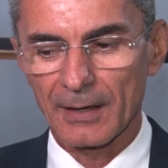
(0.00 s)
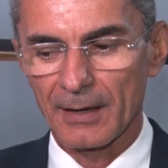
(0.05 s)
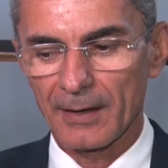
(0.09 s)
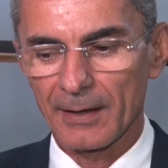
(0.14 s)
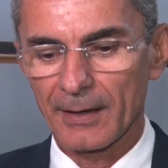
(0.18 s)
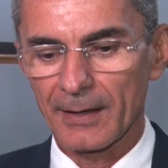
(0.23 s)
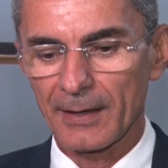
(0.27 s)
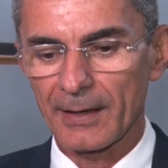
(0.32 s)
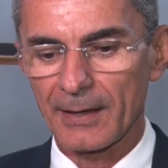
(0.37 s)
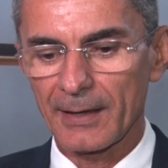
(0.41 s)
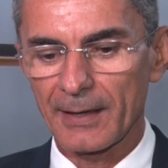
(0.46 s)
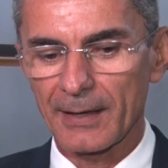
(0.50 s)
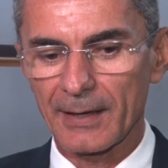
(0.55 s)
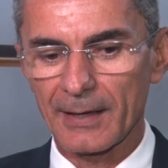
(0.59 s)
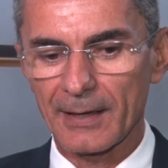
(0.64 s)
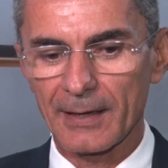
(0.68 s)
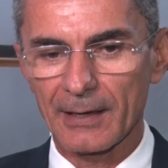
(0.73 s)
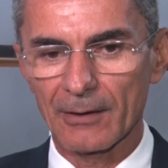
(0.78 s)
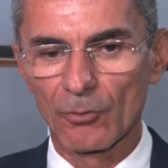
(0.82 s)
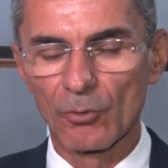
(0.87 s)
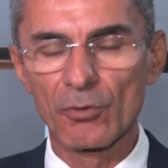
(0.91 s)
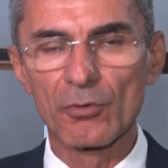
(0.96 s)

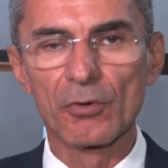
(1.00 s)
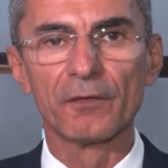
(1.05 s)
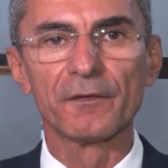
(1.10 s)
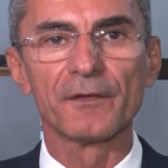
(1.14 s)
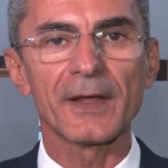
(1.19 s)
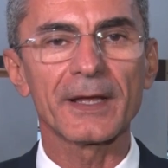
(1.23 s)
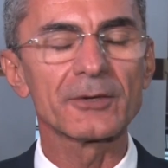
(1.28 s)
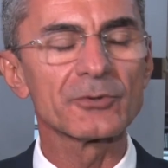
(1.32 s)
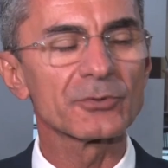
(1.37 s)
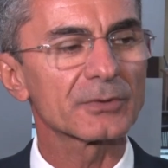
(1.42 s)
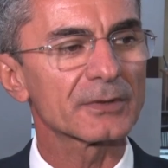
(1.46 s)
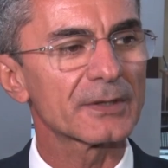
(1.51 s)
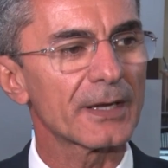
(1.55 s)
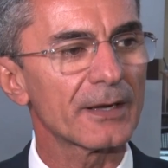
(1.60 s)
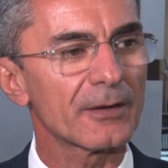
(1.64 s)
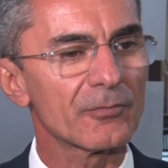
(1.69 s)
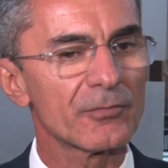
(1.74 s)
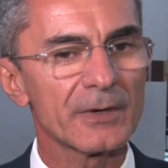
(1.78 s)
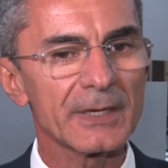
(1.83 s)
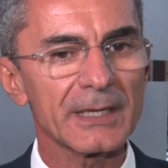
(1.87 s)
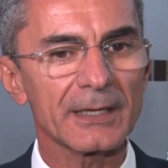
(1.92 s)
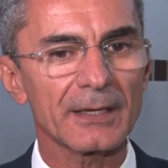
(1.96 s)
é, o governo
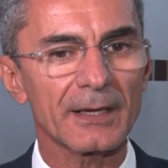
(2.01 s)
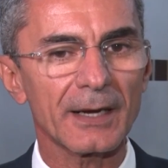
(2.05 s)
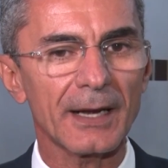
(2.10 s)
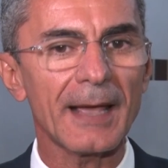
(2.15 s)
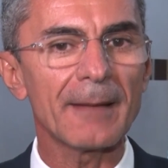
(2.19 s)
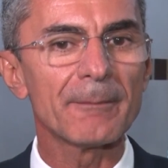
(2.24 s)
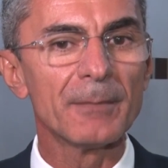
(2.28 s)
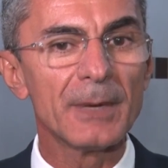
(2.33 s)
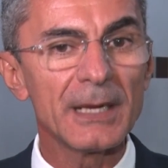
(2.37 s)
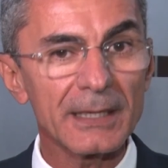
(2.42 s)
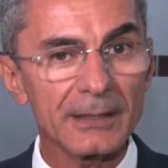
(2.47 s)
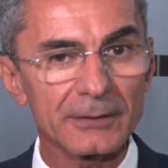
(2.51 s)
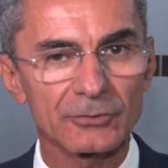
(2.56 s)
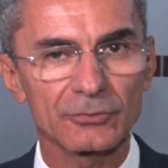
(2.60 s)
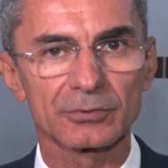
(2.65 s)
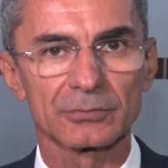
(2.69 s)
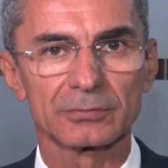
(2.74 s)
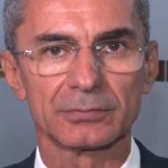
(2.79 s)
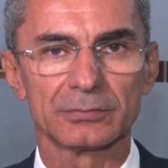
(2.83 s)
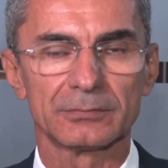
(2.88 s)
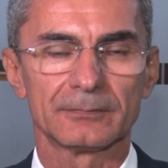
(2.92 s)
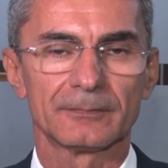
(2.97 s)
ter um
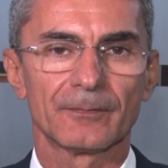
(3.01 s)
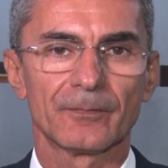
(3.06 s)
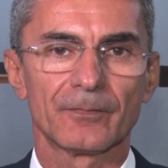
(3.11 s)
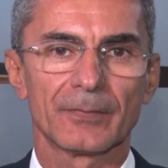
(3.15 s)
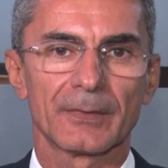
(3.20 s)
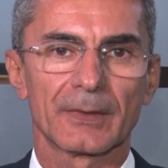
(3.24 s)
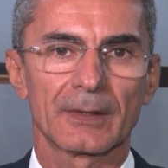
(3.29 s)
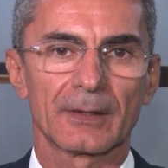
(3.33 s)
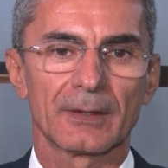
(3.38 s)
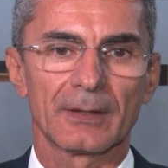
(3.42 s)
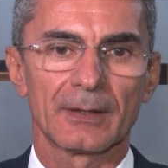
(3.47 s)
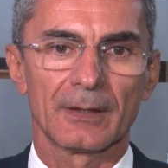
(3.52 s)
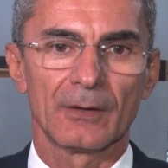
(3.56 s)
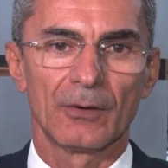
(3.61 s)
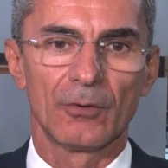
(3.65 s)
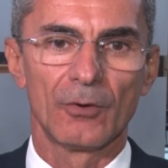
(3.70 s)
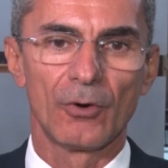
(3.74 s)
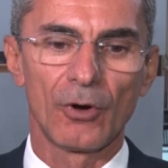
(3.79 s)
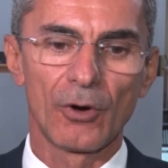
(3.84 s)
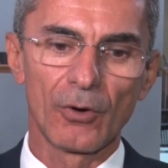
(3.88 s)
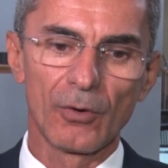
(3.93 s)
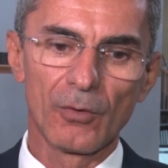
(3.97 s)
incremento
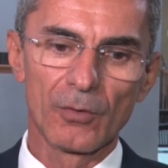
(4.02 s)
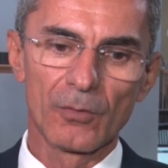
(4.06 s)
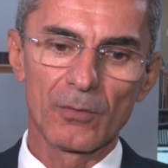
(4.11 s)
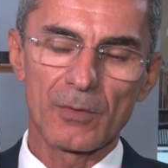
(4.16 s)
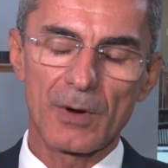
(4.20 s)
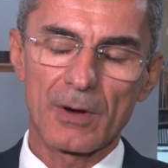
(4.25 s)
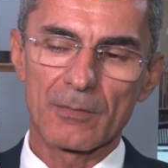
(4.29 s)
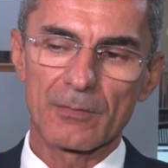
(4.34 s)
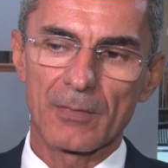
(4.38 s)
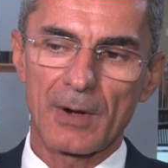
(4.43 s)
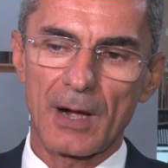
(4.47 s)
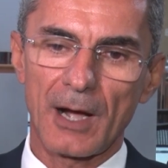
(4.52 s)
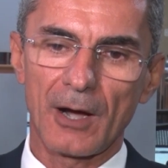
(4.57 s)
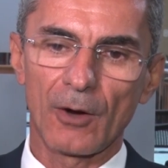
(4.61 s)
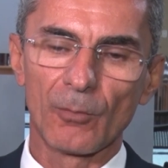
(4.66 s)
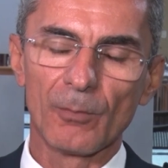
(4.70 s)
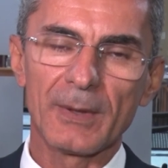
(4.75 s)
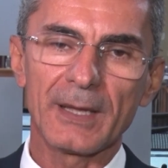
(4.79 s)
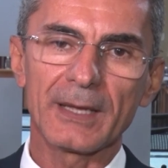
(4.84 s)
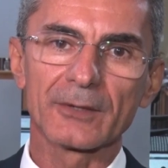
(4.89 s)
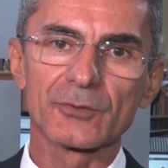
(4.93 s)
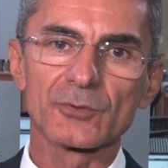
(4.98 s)
ou
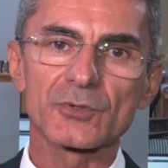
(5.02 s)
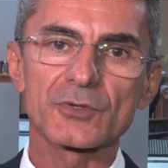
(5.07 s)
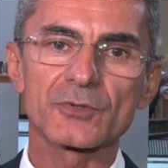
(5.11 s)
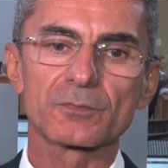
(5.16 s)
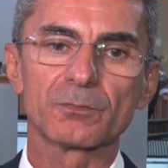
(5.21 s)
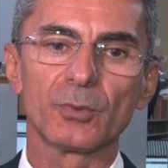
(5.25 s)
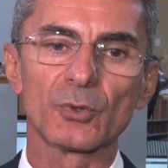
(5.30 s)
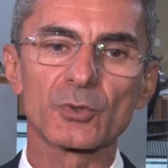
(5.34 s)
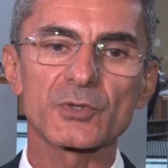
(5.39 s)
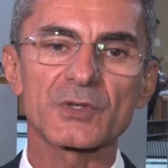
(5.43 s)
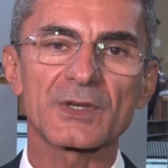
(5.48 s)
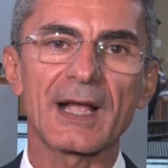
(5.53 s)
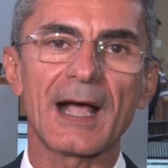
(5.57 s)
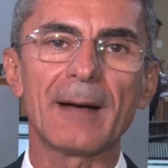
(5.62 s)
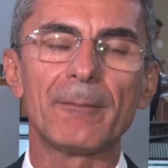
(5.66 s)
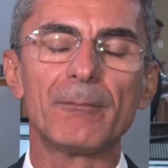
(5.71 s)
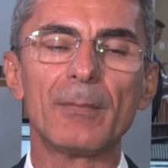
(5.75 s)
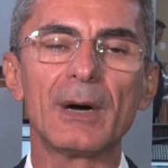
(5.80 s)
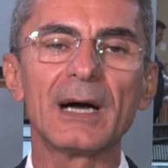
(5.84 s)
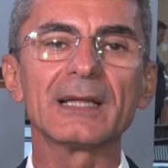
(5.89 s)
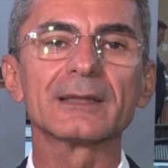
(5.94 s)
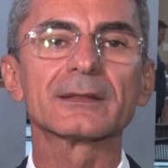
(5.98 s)
ao menos
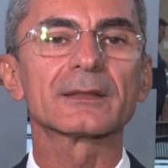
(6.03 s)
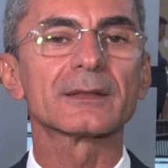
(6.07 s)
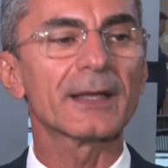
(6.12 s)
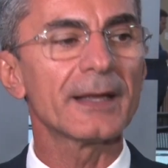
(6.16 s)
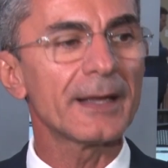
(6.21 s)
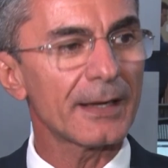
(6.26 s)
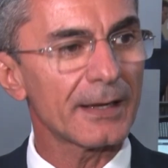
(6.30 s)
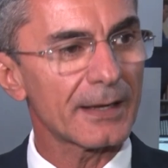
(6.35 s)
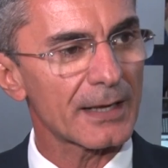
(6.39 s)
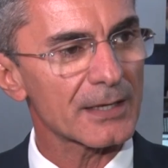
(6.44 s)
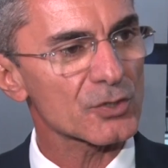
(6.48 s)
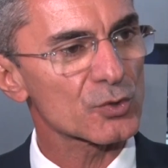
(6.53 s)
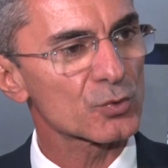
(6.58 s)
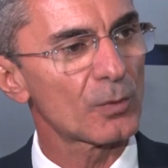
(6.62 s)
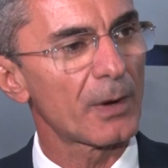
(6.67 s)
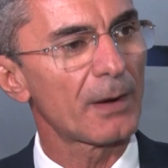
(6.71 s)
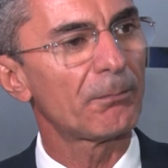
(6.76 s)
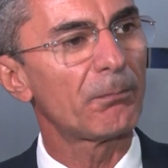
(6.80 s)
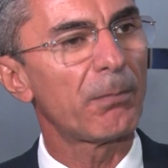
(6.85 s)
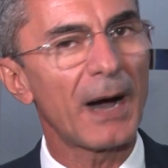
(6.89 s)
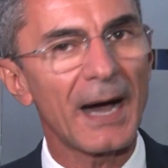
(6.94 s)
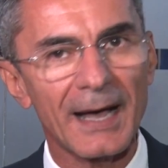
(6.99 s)
buscar manter a
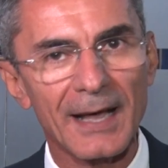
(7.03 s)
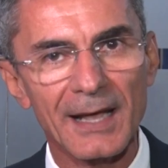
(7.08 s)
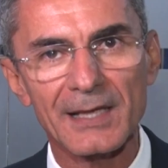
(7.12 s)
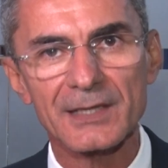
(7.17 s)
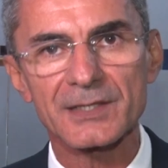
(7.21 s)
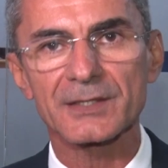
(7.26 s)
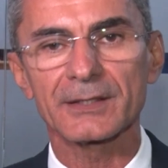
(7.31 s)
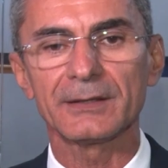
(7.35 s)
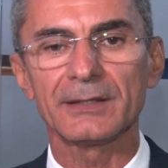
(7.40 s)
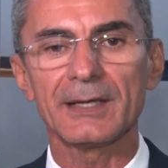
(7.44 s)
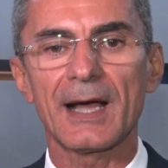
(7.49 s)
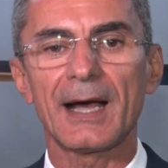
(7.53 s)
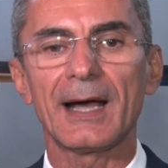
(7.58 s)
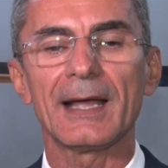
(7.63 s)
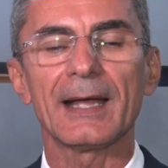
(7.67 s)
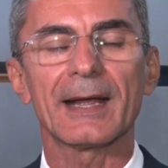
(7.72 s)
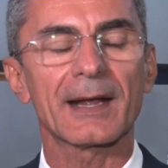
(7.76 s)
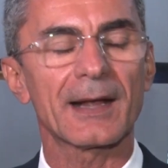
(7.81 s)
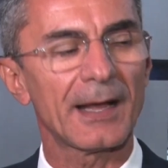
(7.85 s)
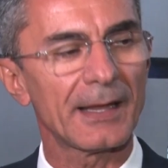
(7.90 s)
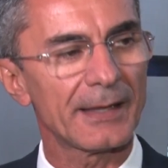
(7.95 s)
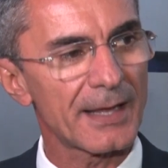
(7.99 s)
sua base de
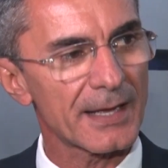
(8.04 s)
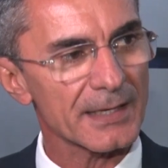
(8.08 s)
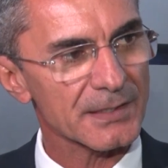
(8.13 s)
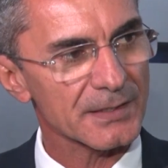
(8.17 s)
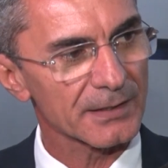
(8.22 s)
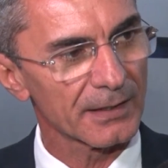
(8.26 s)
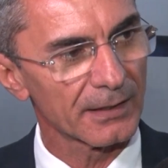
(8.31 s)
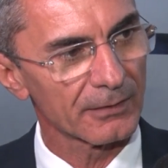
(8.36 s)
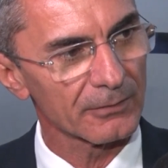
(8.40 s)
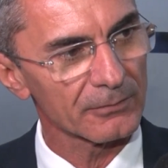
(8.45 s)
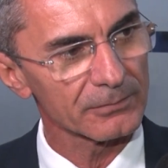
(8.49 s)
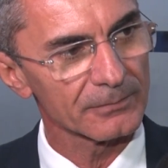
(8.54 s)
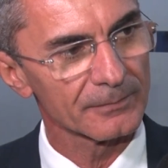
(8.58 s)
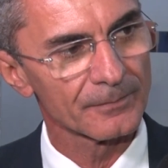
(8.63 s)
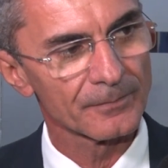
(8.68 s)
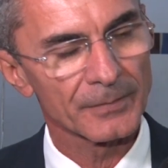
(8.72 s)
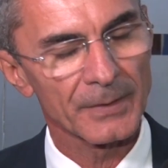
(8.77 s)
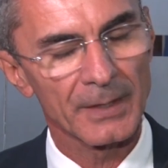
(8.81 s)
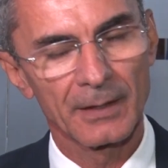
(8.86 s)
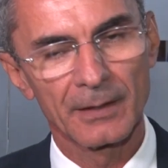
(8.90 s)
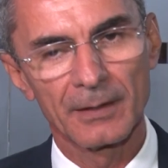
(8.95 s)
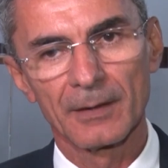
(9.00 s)
arrecadação
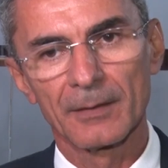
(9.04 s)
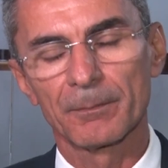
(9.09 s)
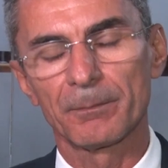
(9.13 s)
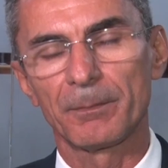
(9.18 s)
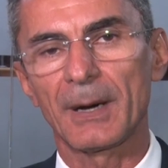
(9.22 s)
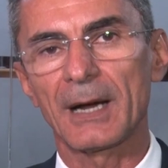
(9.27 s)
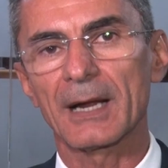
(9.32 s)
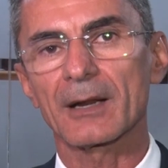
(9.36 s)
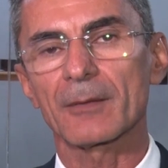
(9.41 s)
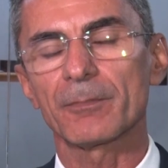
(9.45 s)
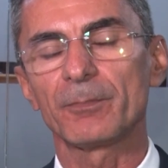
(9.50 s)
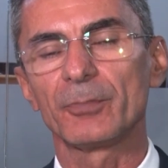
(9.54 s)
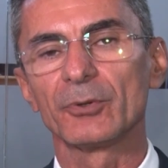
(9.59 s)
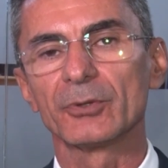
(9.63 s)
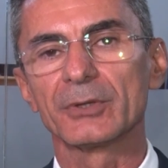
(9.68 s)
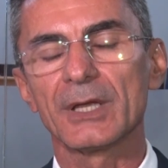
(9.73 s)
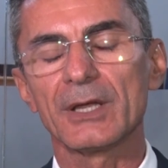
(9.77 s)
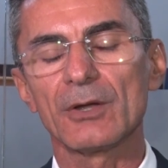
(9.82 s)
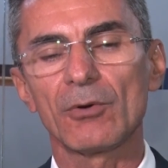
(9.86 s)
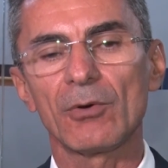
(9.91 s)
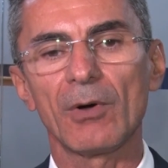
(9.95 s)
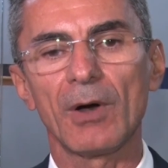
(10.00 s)
para
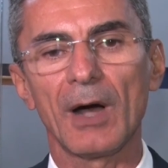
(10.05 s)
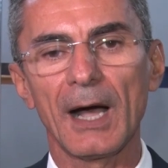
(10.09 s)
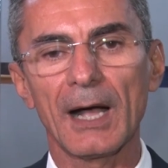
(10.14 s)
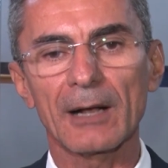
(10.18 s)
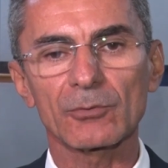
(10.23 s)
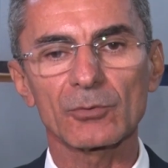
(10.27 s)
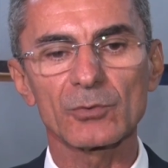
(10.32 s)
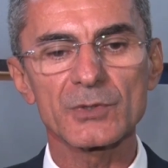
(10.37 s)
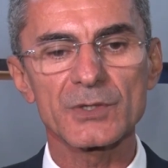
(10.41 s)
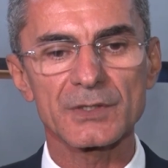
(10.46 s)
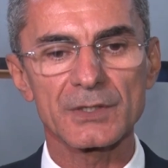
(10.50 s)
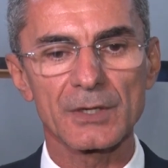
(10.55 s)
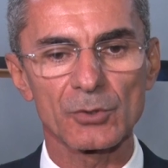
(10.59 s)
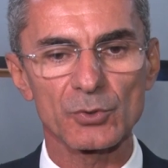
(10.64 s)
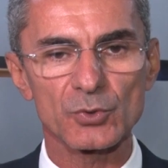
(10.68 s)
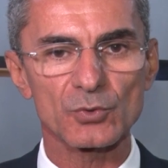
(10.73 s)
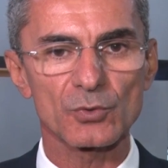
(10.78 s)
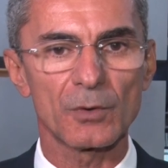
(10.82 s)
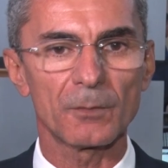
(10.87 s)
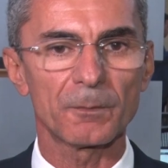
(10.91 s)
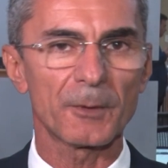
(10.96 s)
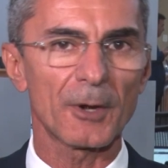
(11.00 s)
poder honrar com os
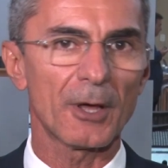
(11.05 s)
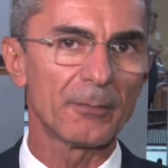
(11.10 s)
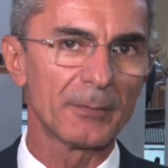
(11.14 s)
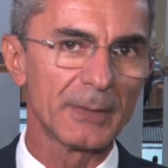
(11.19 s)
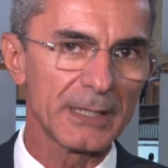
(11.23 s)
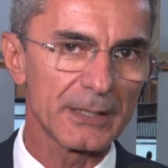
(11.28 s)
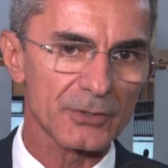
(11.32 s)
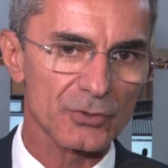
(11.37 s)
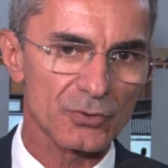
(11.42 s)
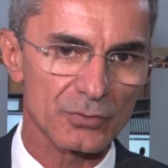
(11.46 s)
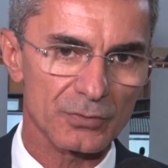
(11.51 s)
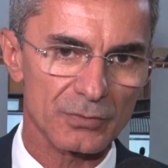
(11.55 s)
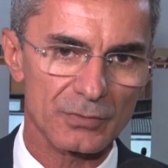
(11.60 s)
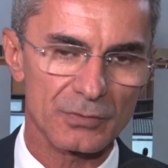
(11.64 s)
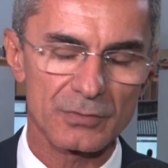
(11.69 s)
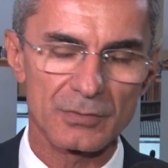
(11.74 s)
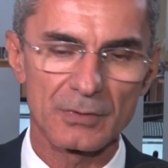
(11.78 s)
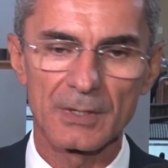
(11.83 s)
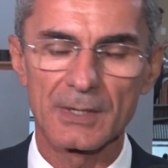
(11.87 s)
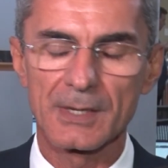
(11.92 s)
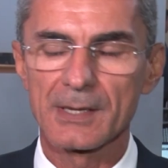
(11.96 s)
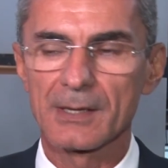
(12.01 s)
seus
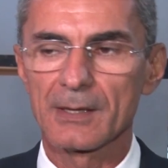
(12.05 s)
compromissos.